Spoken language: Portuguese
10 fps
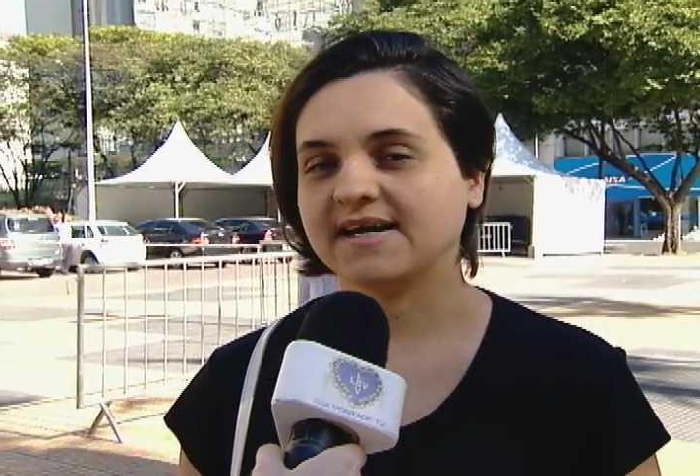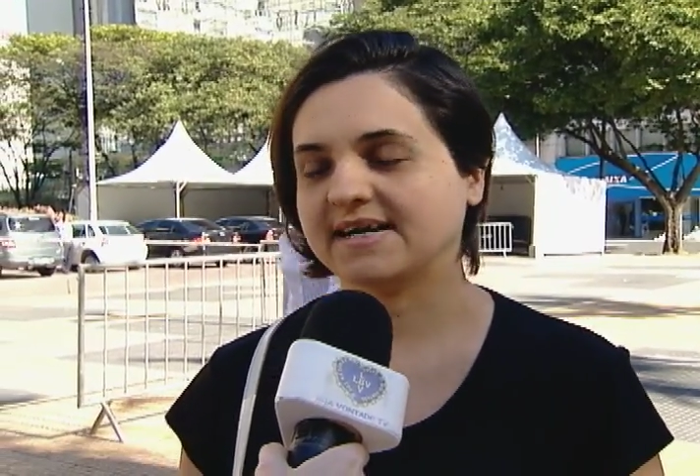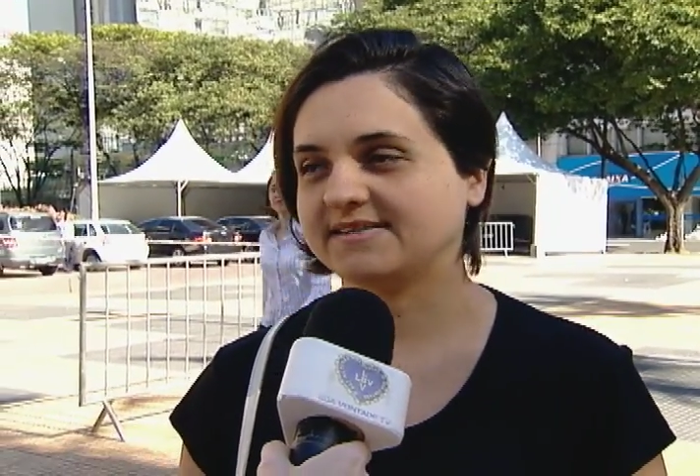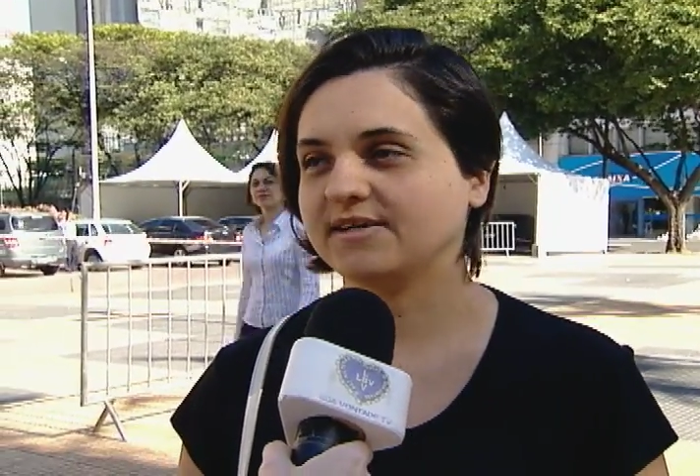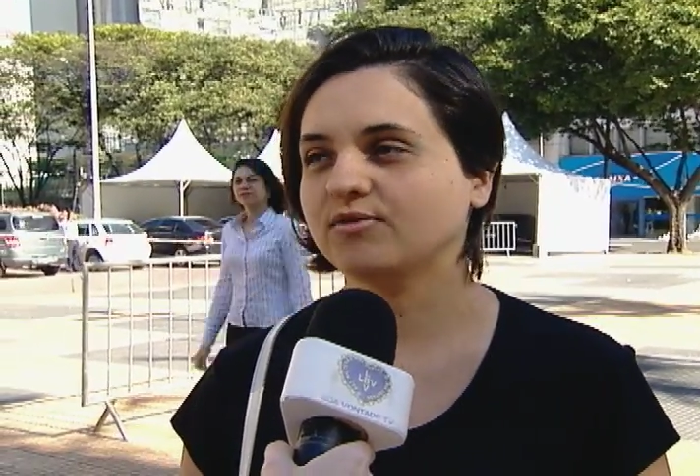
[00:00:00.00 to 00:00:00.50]

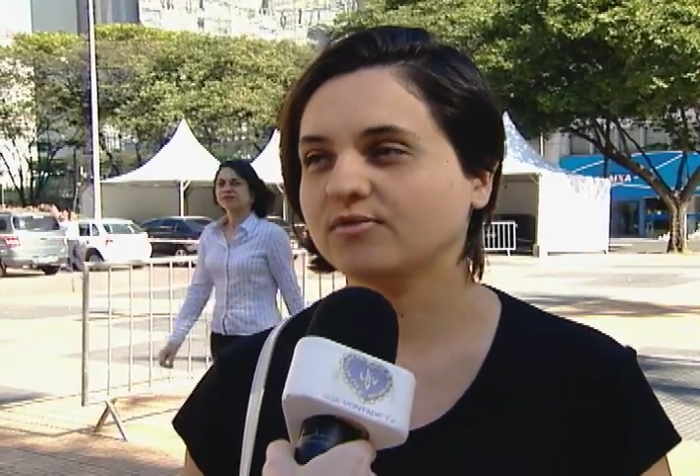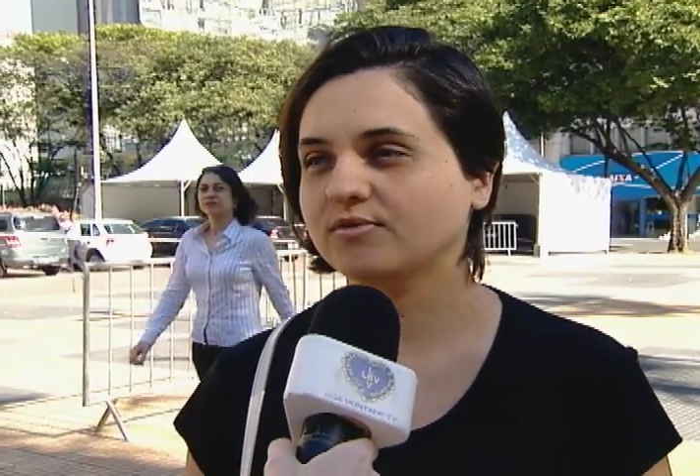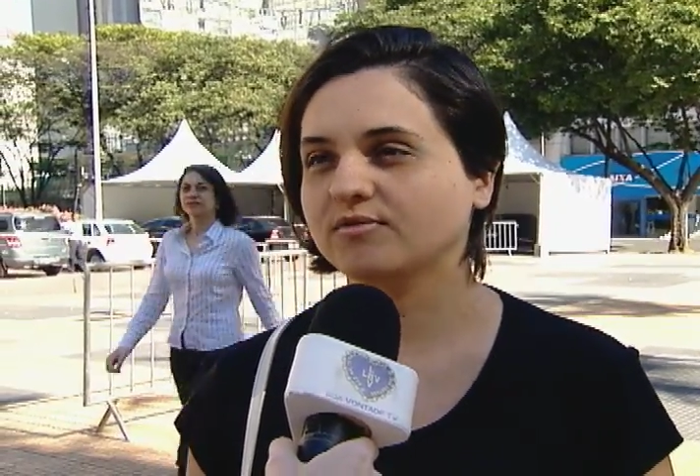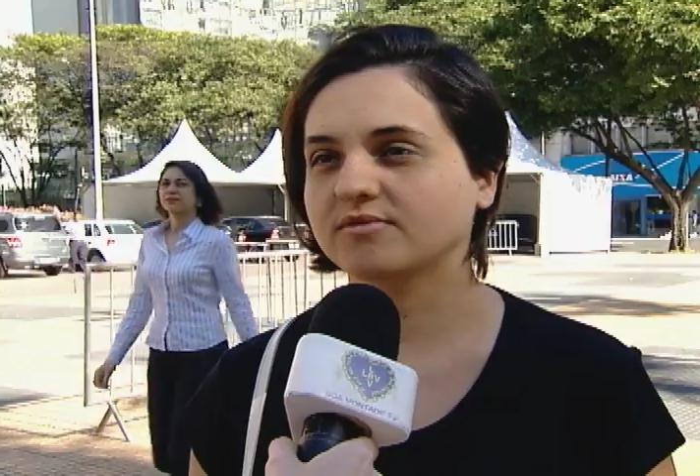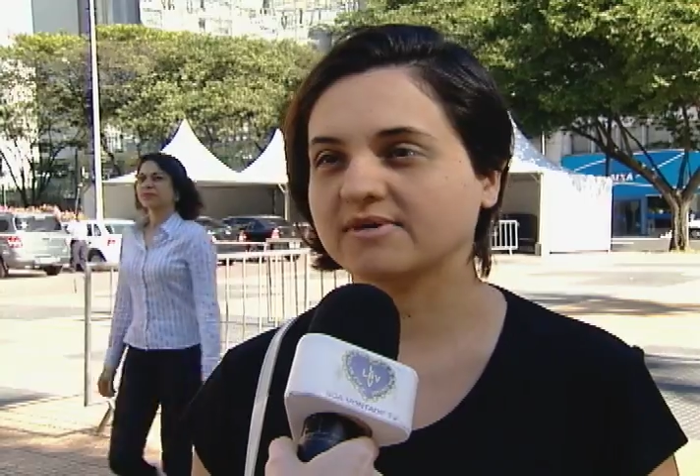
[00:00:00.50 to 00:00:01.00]
até
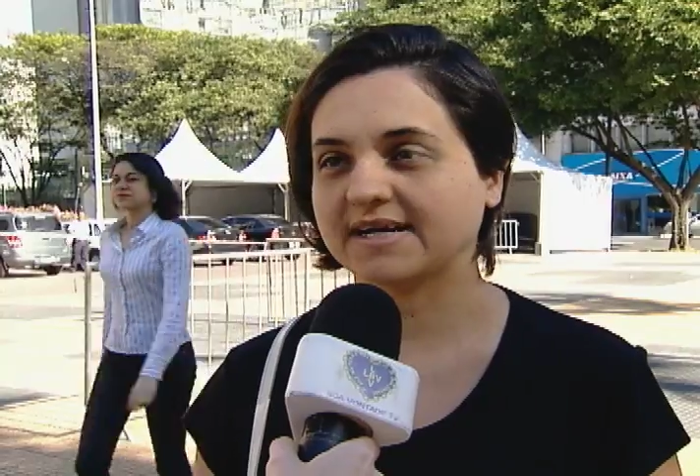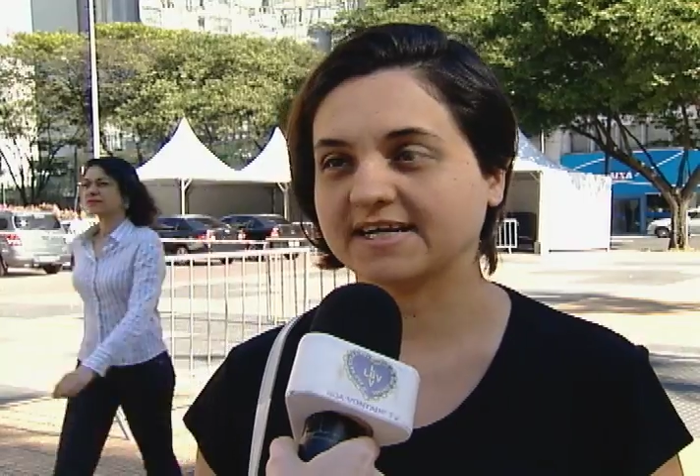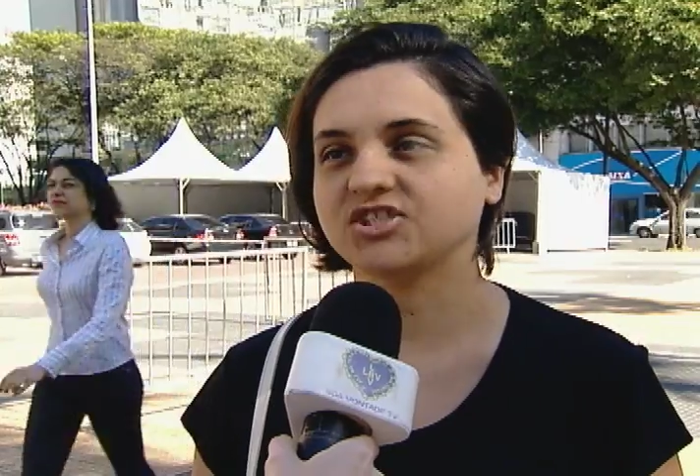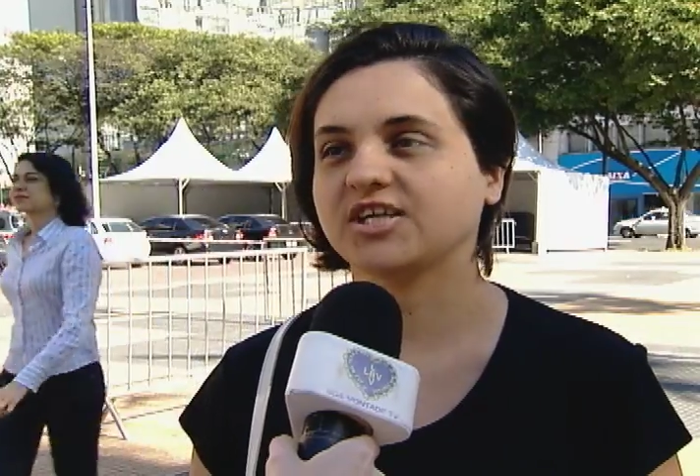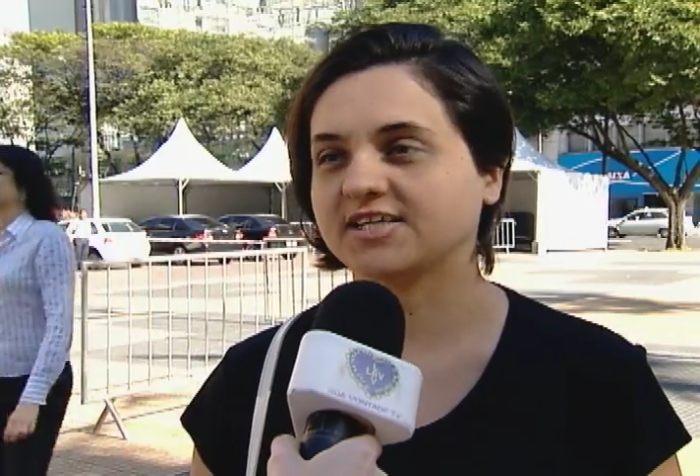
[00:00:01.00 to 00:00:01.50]
no a
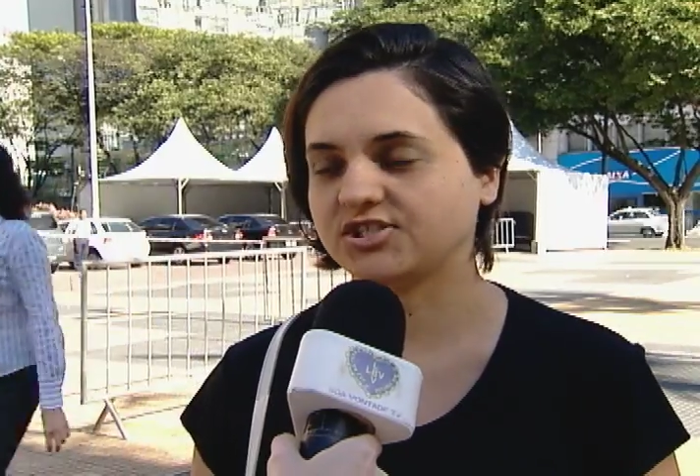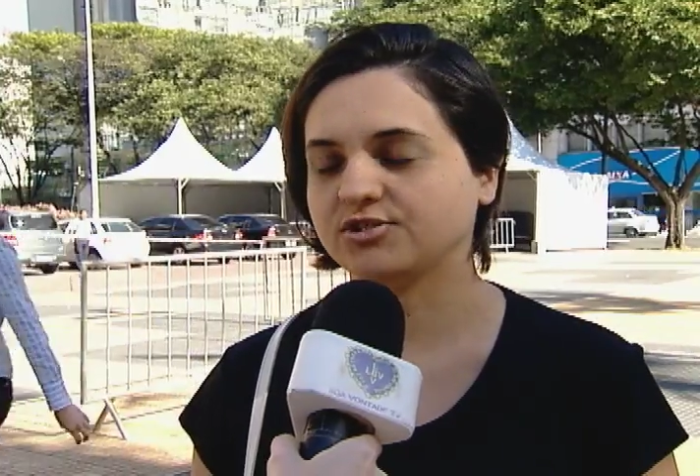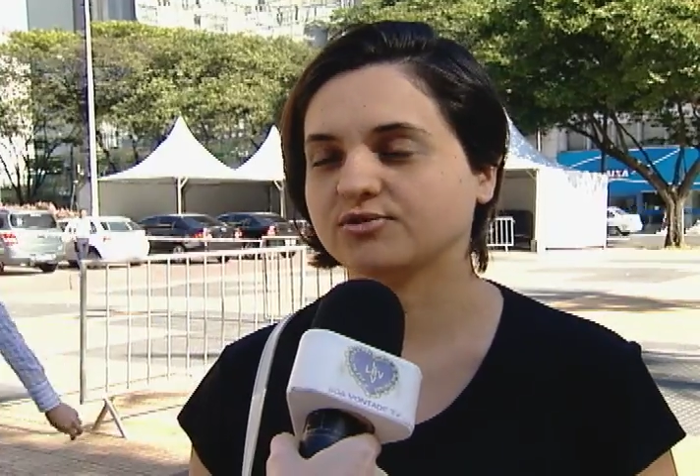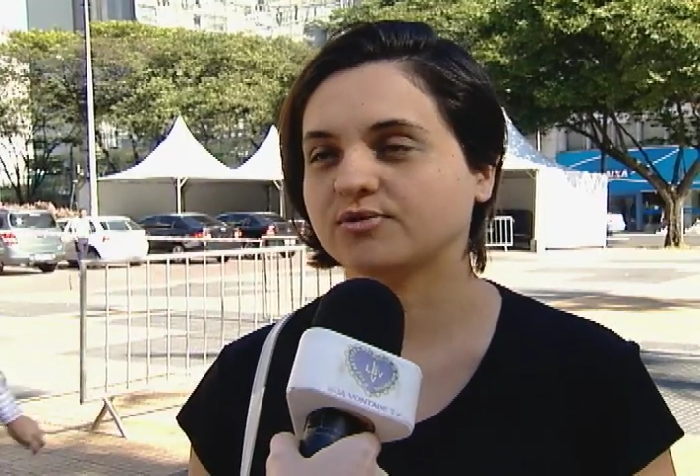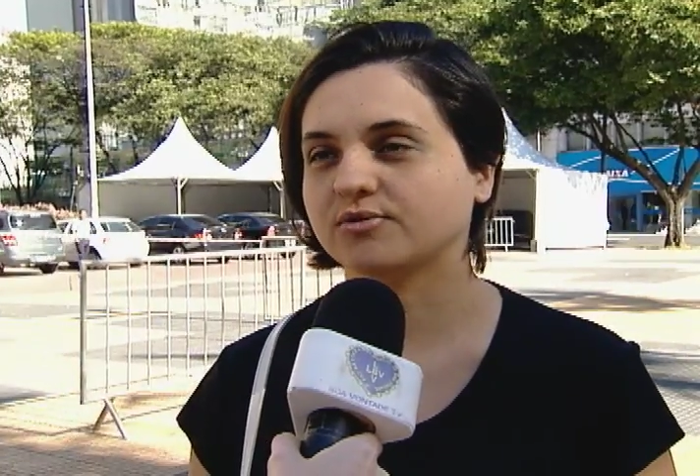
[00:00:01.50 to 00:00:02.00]
cartilagem
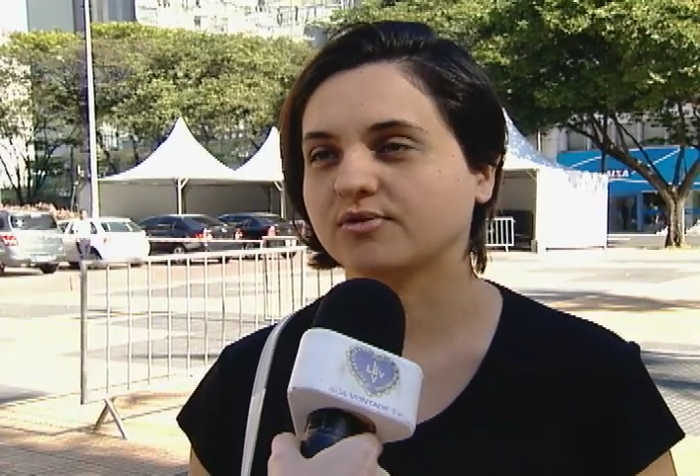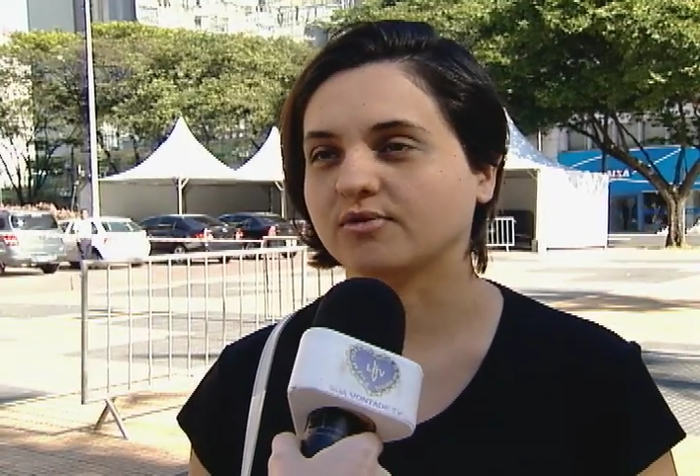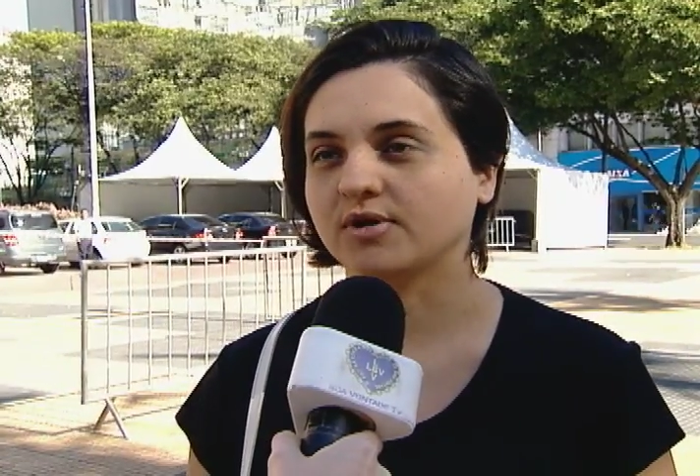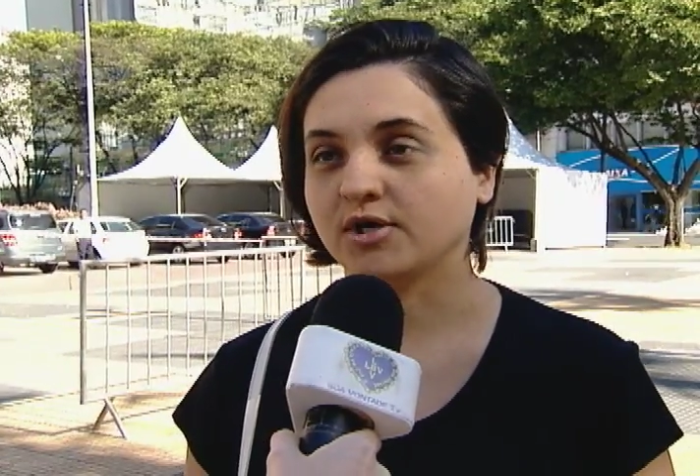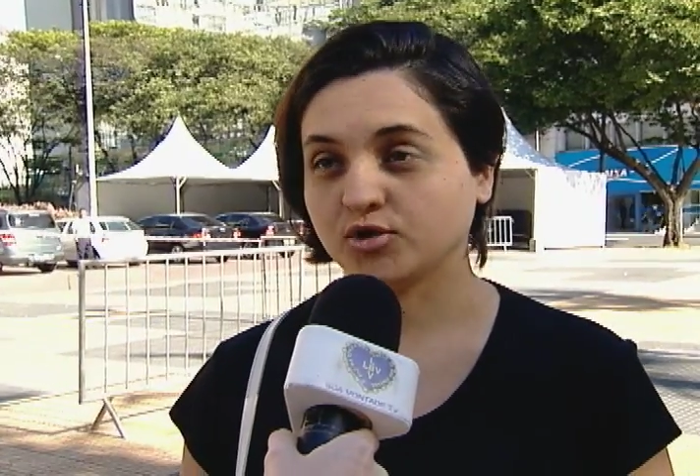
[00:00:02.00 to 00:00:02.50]
do,